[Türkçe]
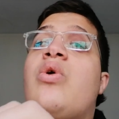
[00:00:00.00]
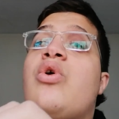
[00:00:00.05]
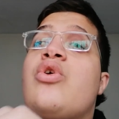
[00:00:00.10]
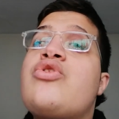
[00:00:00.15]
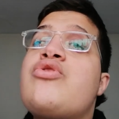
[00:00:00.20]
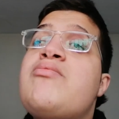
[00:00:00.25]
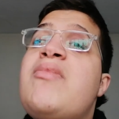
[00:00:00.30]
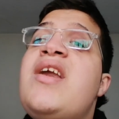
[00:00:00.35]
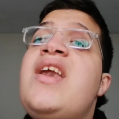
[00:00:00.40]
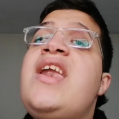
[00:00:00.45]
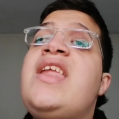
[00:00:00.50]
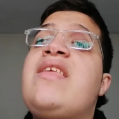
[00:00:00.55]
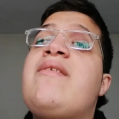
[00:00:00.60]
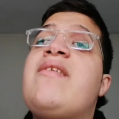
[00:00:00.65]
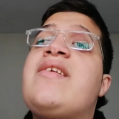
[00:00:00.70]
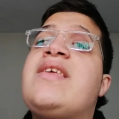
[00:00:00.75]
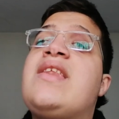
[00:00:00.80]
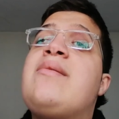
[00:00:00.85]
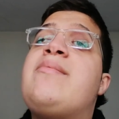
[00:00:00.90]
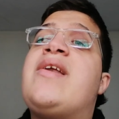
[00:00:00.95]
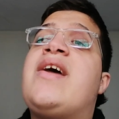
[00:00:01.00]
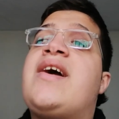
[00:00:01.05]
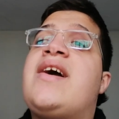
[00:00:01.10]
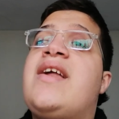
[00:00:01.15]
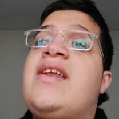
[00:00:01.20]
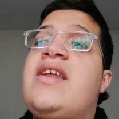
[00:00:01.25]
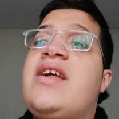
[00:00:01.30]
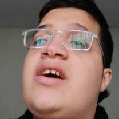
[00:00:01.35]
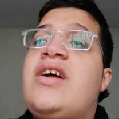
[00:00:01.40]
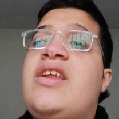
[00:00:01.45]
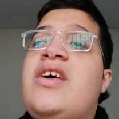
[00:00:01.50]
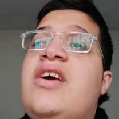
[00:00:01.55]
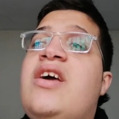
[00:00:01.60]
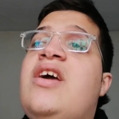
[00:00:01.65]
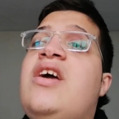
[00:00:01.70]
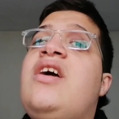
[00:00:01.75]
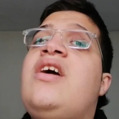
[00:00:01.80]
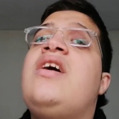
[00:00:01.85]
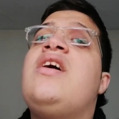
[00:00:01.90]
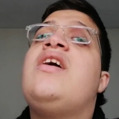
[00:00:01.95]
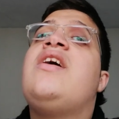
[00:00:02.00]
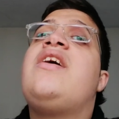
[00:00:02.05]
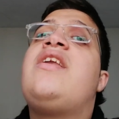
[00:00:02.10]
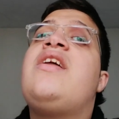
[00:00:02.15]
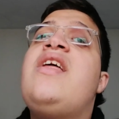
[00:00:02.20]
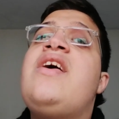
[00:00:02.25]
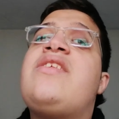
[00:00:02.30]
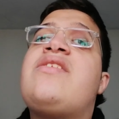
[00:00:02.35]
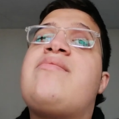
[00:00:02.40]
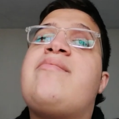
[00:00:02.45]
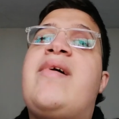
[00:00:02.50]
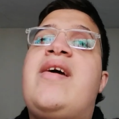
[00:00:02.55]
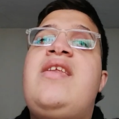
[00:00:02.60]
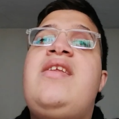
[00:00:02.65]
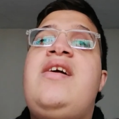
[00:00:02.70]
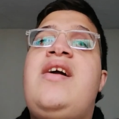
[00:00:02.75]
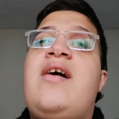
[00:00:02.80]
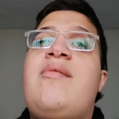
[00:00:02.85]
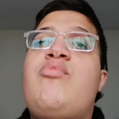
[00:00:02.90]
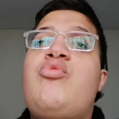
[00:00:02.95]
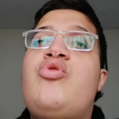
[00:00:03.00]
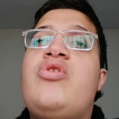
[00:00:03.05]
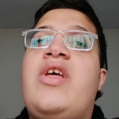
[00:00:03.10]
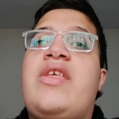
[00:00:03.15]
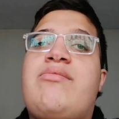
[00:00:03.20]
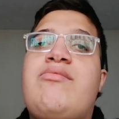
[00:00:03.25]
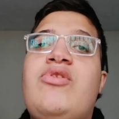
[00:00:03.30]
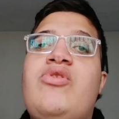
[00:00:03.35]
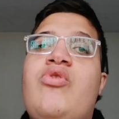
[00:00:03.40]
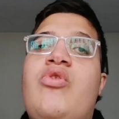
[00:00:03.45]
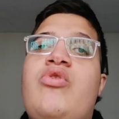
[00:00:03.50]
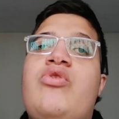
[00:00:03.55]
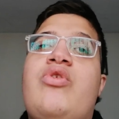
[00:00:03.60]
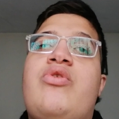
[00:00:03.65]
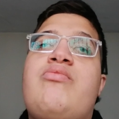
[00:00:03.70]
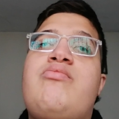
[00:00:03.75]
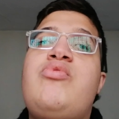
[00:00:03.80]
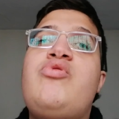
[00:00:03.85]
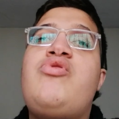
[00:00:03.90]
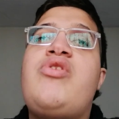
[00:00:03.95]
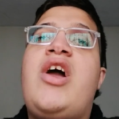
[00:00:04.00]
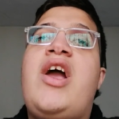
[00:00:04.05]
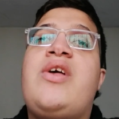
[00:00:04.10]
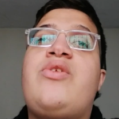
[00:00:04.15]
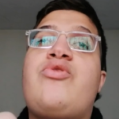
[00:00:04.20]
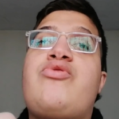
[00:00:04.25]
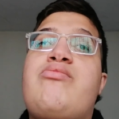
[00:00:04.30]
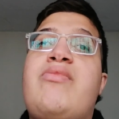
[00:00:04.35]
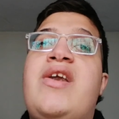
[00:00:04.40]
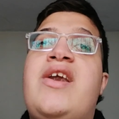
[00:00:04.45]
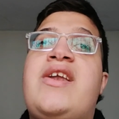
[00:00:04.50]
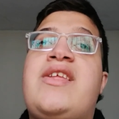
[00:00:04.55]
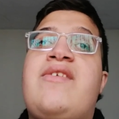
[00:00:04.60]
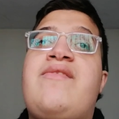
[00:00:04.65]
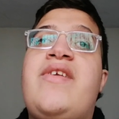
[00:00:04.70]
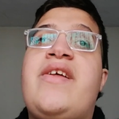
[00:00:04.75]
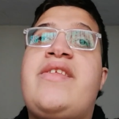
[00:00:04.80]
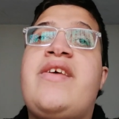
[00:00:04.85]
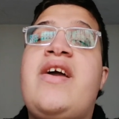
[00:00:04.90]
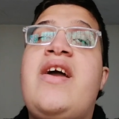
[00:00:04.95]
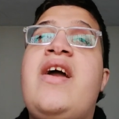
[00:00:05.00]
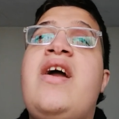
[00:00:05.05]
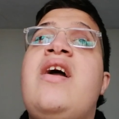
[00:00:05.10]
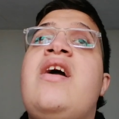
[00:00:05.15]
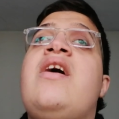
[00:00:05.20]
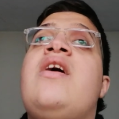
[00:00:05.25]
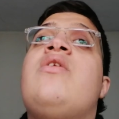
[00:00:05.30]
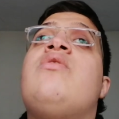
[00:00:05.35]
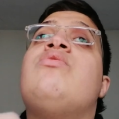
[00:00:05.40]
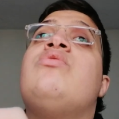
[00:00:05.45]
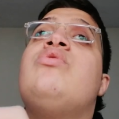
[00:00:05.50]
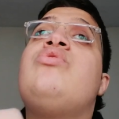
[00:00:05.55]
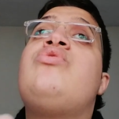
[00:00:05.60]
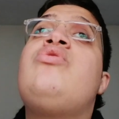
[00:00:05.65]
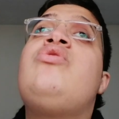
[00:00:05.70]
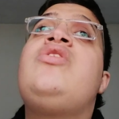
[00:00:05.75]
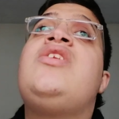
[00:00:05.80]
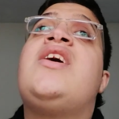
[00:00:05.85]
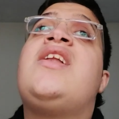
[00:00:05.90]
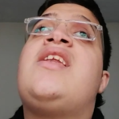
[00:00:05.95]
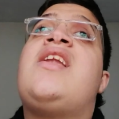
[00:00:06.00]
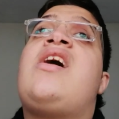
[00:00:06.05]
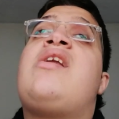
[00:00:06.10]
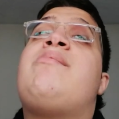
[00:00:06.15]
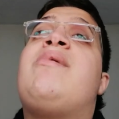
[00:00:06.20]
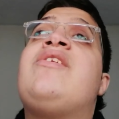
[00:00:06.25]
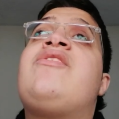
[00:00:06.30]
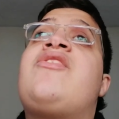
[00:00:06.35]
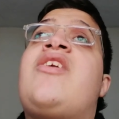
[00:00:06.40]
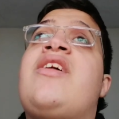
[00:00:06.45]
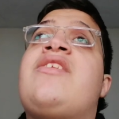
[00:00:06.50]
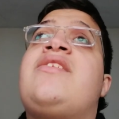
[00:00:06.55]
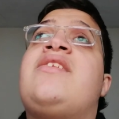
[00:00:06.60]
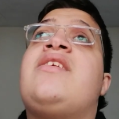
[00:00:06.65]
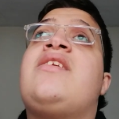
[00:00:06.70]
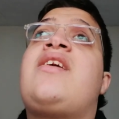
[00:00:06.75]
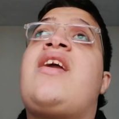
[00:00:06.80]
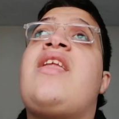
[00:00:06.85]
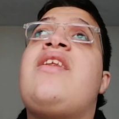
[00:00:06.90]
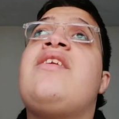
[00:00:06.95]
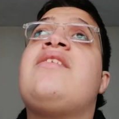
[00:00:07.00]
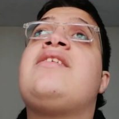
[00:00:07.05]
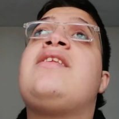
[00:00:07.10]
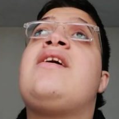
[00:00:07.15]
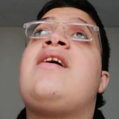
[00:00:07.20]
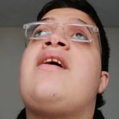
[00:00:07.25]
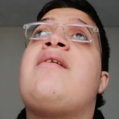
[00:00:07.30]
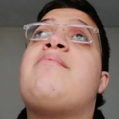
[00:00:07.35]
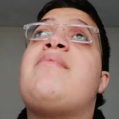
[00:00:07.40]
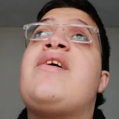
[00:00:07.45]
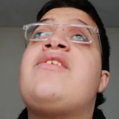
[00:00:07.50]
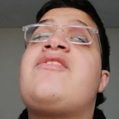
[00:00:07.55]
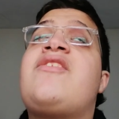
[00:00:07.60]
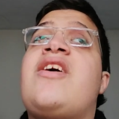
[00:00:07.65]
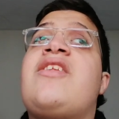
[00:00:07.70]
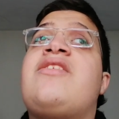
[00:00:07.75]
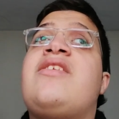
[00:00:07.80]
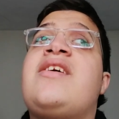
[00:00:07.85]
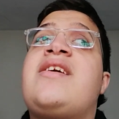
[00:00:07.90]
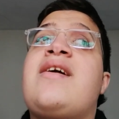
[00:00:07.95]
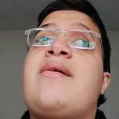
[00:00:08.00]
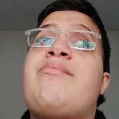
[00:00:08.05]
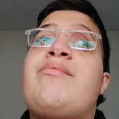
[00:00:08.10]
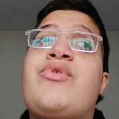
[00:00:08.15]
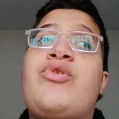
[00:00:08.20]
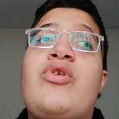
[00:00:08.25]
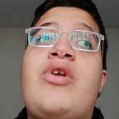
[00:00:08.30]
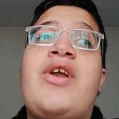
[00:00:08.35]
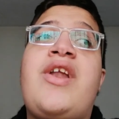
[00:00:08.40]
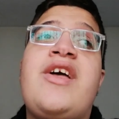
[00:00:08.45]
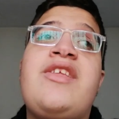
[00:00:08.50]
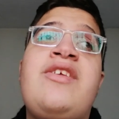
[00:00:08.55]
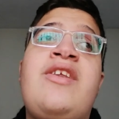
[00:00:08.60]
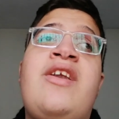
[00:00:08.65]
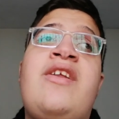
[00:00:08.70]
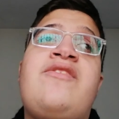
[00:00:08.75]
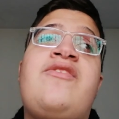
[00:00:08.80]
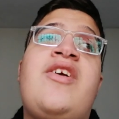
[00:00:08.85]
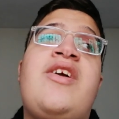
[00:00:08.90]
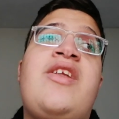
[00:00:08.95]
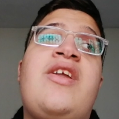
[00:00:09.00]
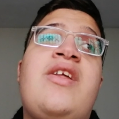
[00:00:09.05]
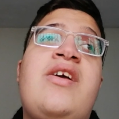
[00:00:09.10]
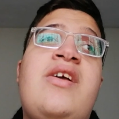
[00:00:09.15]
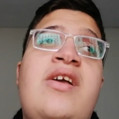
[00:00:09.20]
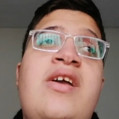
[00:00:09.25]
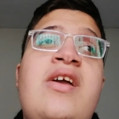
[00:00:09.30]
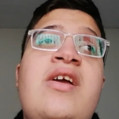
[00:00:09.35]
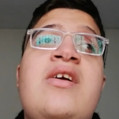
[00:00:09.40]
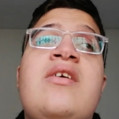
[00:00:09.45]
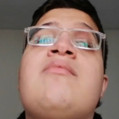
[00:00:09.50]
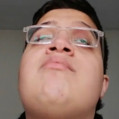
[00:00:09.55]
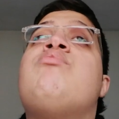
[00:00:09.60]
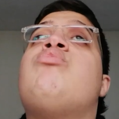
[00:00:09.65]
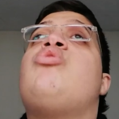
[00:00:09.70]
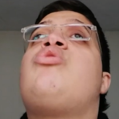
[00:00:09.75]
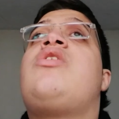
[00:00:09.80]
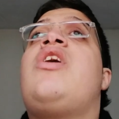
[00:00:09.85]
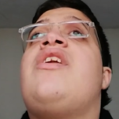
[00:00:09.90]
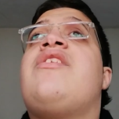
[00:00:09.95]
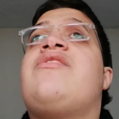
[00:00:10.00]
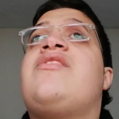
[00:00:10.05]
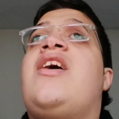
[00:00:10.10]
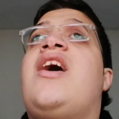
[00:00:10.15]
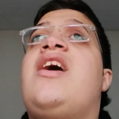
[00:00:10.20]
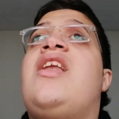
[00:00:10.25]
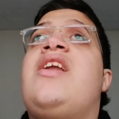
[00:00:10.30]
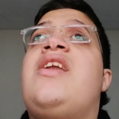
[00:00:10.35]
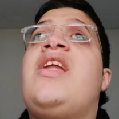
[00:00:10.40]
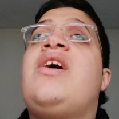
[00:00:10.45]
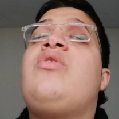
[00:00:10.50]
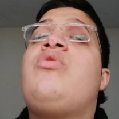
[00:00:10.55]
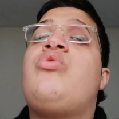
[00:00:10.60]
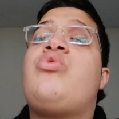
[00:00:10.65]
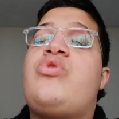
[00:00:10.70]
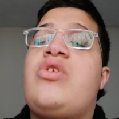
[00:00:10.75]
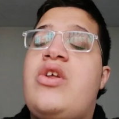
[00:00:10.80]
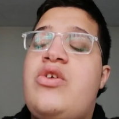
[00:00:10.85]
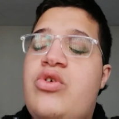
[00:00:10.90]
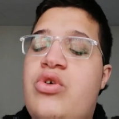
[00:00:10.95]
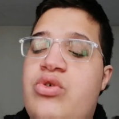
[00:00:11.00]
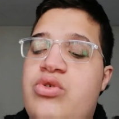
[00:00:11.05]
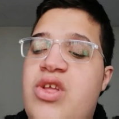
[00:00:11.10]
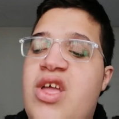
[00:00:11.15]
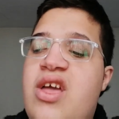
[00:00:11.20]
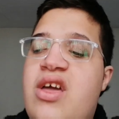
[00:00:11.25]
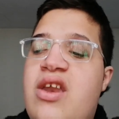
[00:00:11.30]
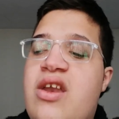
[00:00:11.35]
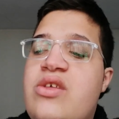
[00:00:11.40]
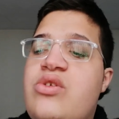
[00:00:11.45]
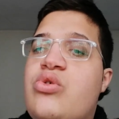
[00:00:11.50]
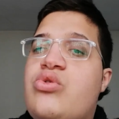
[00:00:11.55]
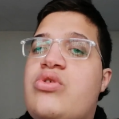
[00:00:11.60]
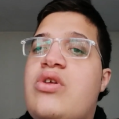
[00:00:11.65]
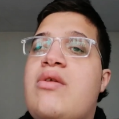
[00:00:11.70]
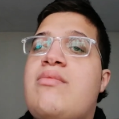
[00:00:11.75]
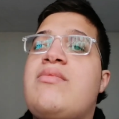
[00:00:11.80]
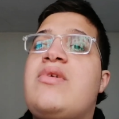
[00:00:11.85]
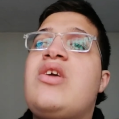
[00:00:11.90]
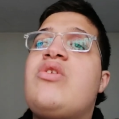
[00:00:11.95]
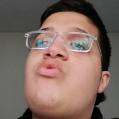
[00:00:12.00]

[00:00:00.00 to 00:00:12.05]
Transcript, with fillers: Osmanlı Devleti'ne bırakıldığını resmen kabul etmiş oluyor. Bu sayede Osmanlı Devleti uzun yıllar başkent, kendisine başkentlik yapmış olan Edirne şehrini Bulgar işgalinden kurtarıyor değerli dostlarım.